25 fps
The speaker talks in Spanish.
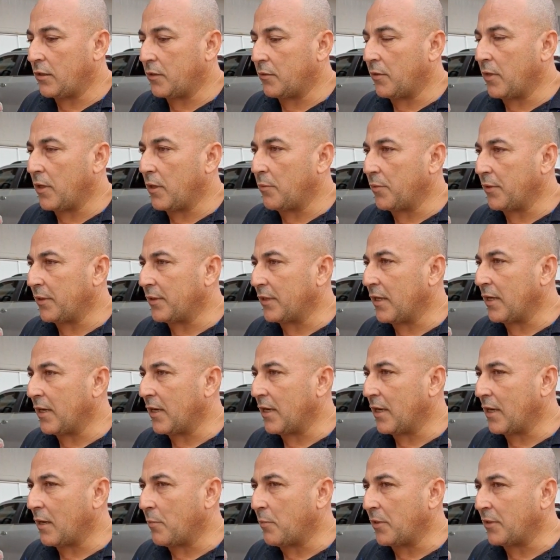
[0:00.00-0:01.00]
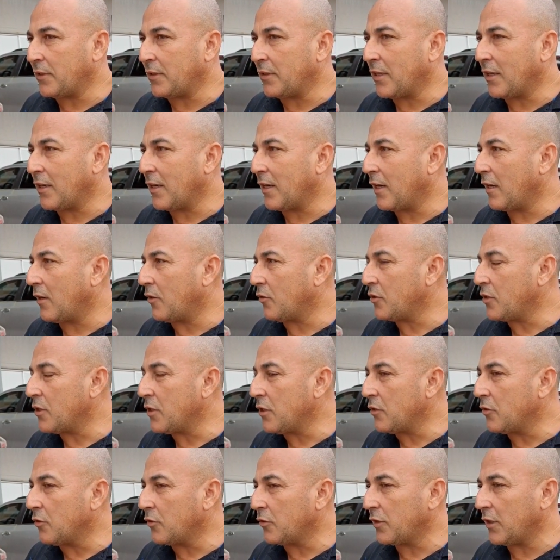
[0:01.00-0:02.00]
se van a empezar a capacitar a los
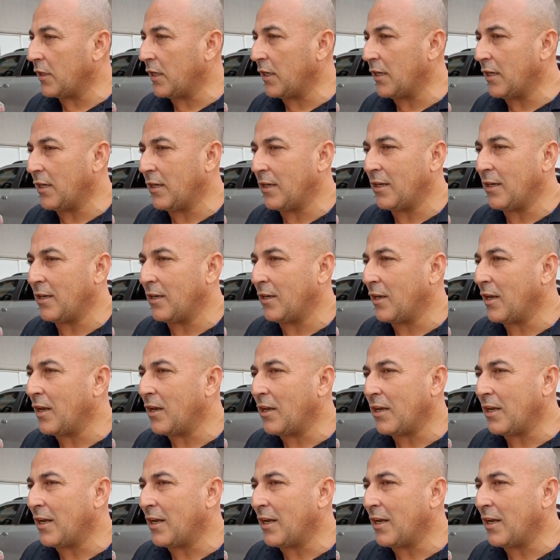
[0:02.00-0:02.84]
chicos en